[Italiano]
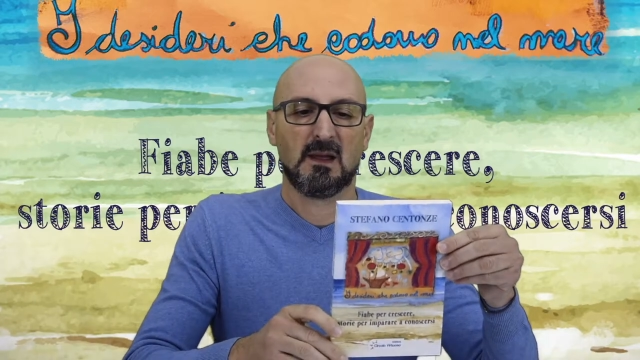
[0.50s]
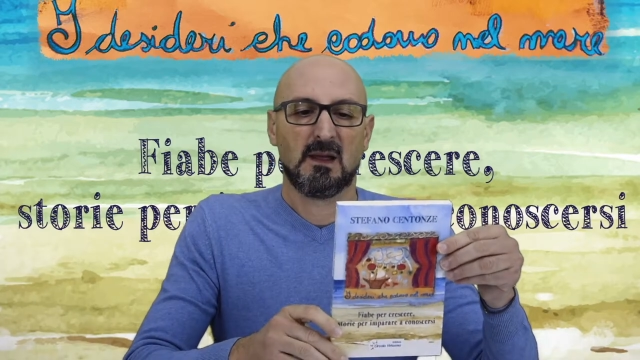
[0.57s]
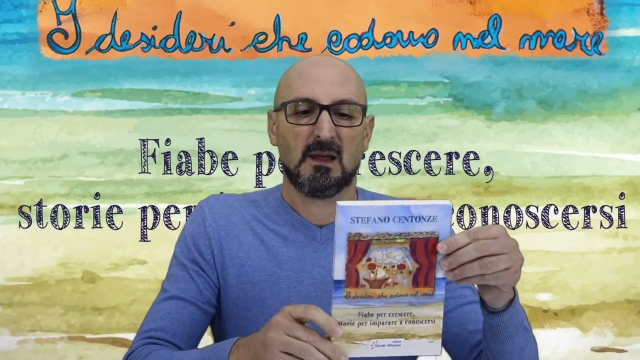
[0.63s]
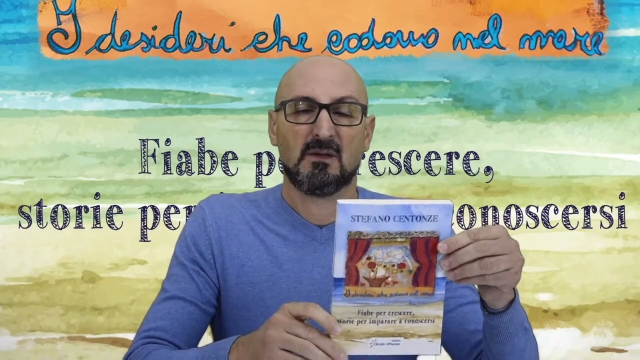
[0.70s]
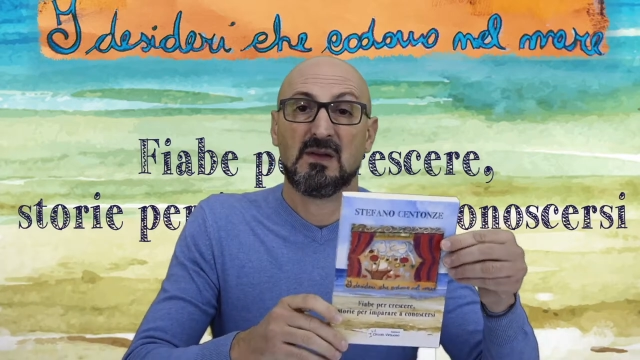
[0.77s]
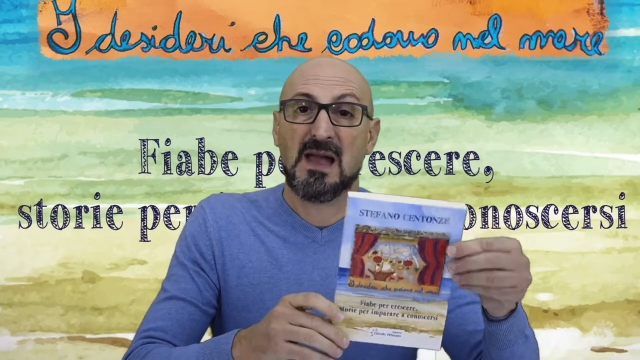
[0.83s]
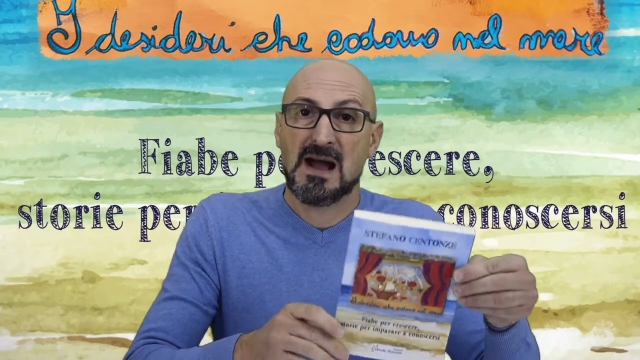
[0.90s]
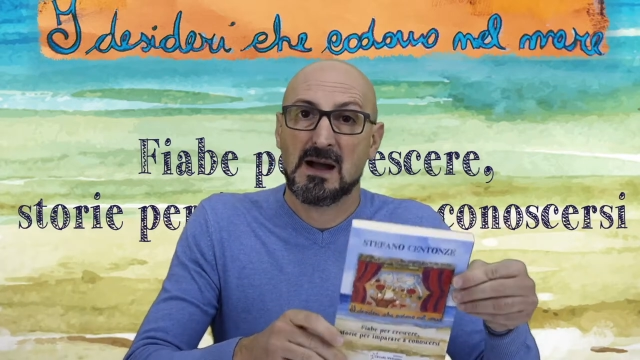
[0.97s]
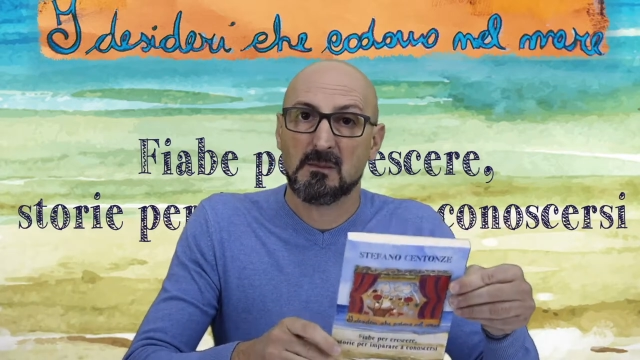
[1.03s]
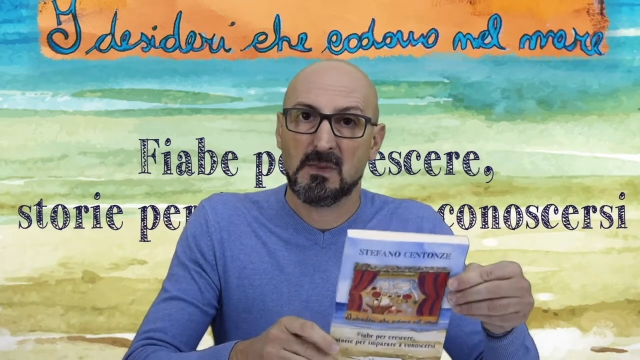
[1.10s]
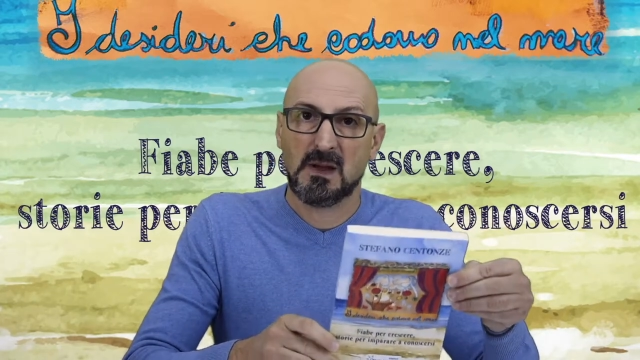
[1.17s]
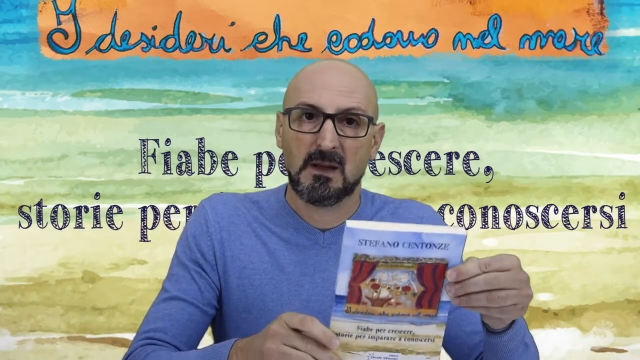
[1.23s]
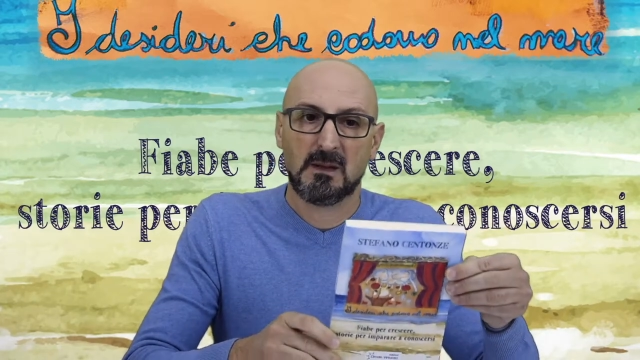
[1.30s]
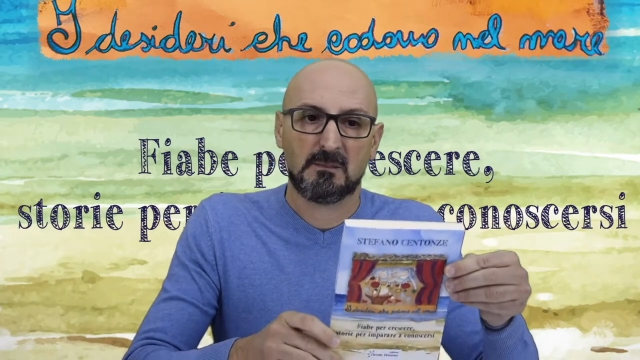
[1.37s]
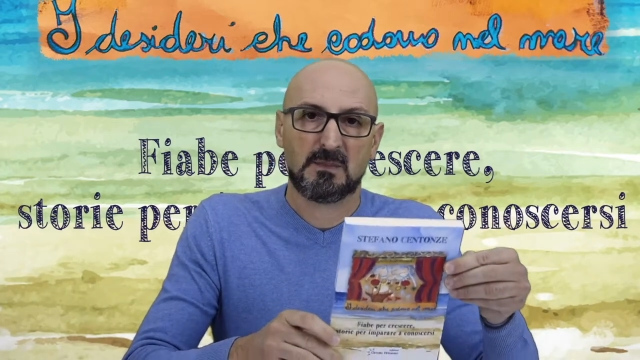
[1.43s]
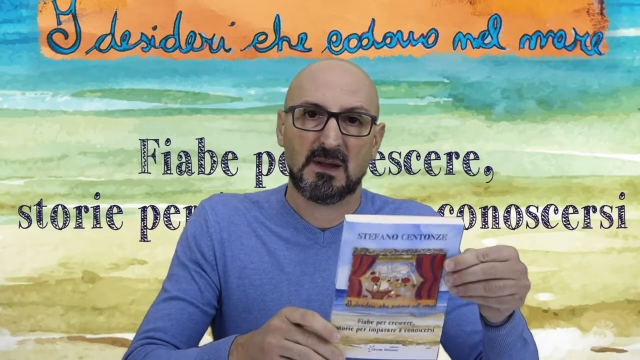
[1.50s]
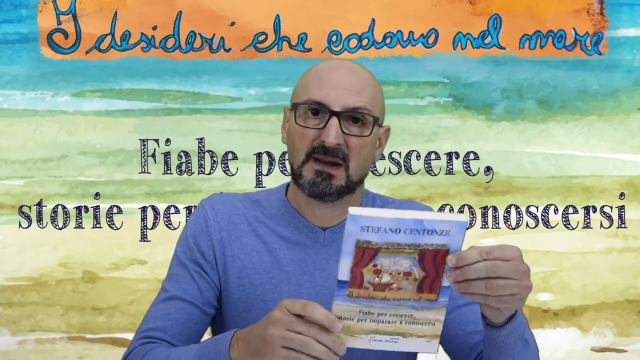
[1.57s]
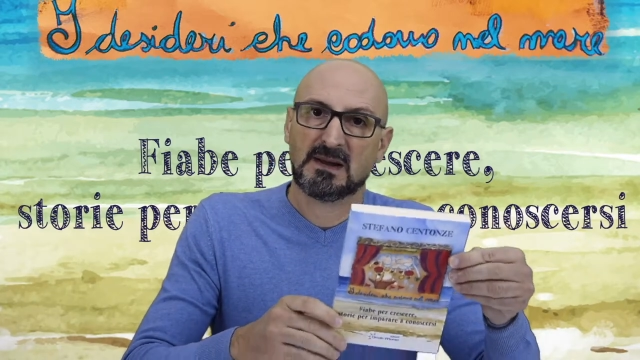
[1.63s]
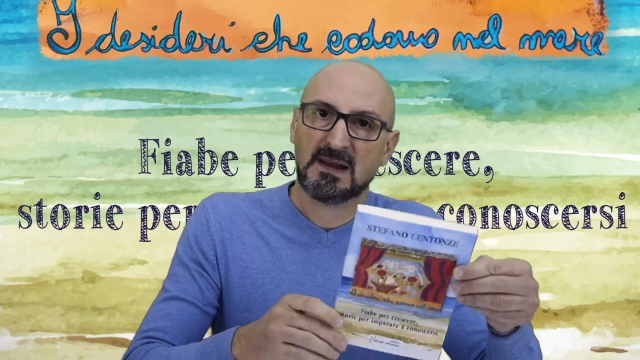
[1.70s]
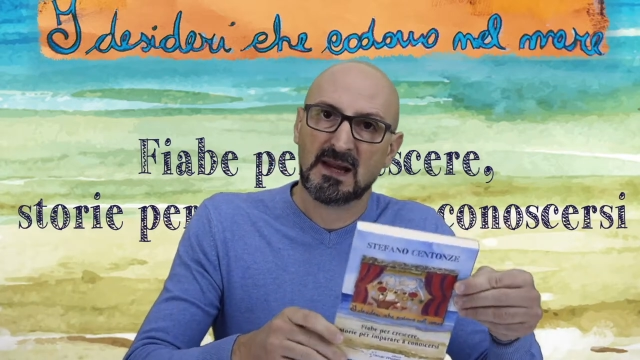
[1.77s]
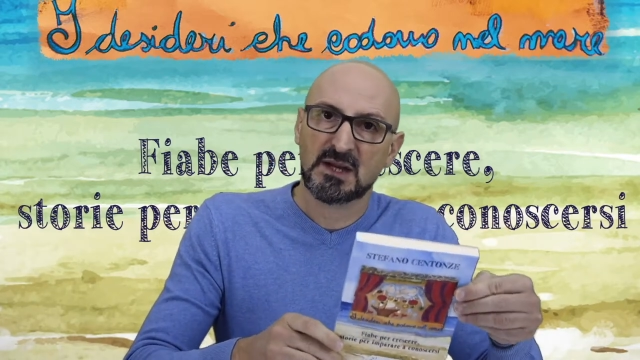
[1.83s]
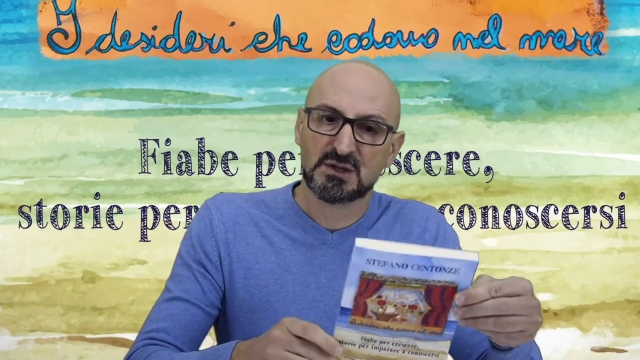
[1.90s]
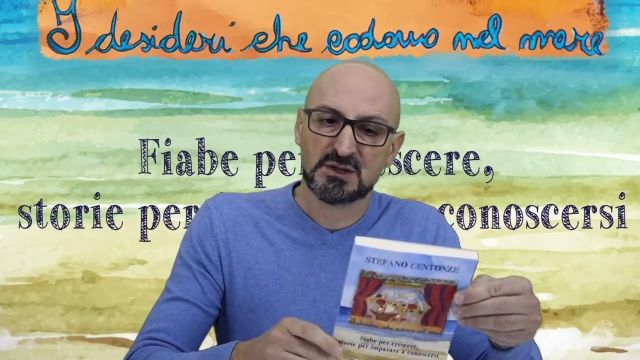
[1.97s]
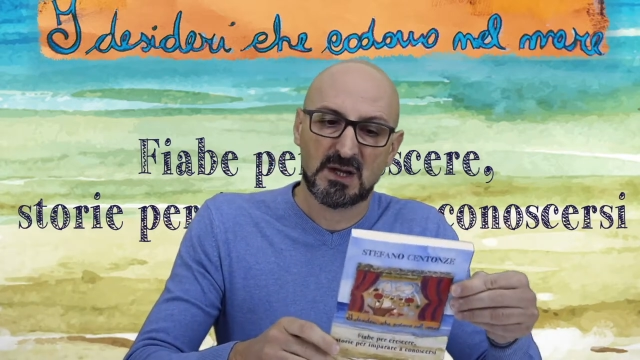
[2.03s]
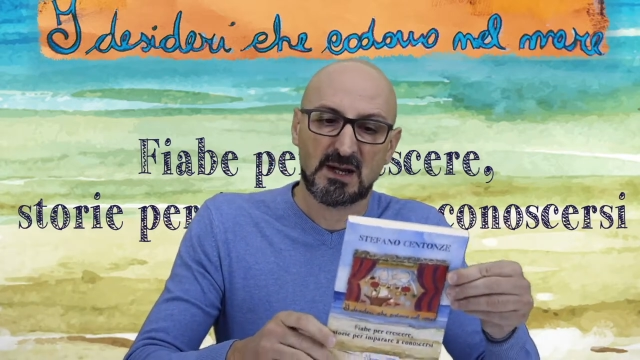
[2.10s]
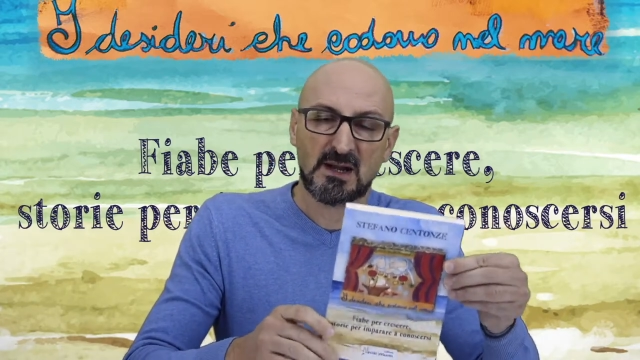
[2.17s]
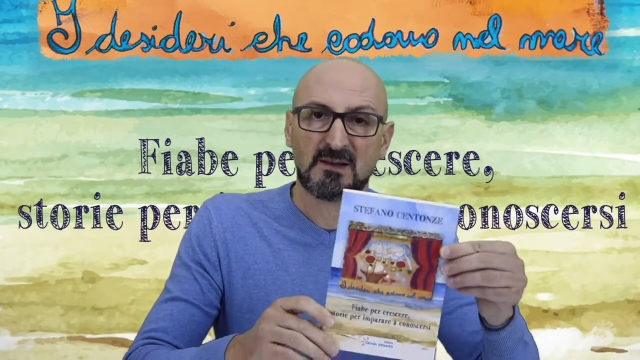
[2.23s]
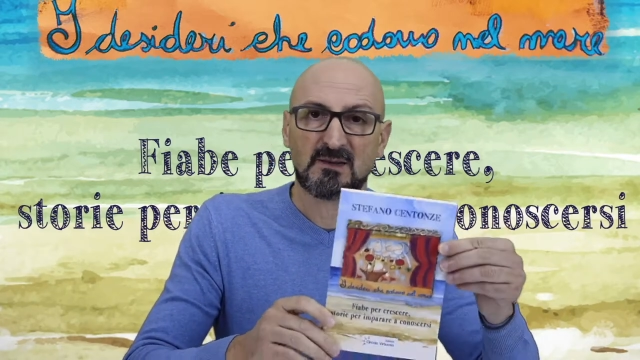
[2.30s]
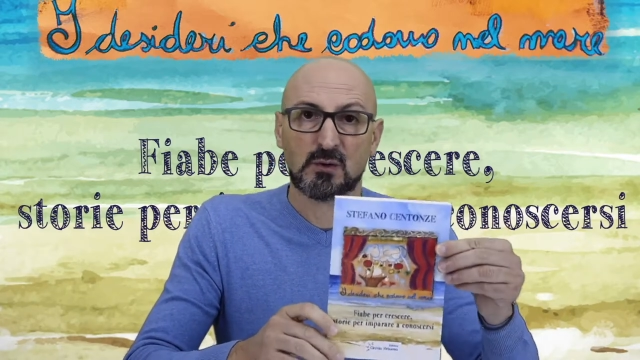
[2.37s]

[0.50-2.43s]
Fiabe per crescere,